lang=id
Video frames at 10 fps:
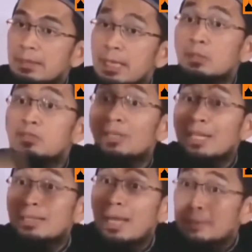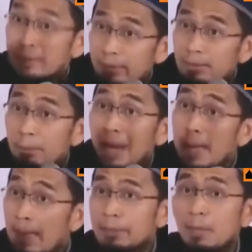Itu sholat Anda,
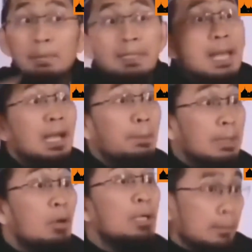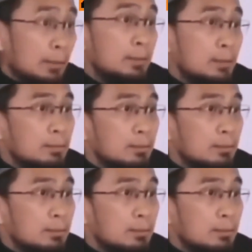pahalanya pindah kepada orang tadi